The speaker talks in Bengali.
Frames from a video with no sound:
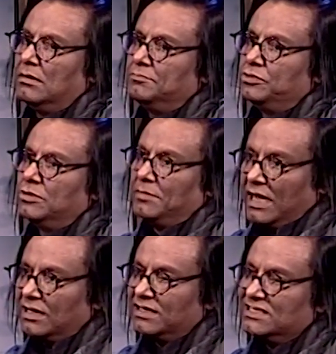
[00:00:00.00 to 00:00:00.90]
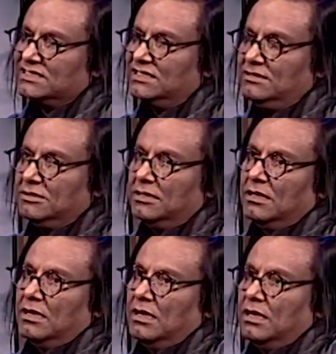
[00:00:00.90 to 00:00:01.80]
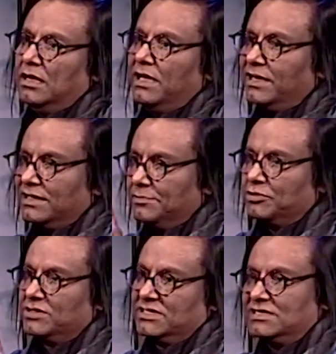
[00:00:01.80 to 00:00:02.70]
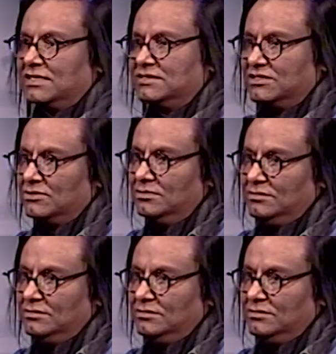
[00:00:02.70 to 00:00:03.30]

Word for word: পুরো বাংলাদেশে একটি প্রতিষ্ঠান ছিল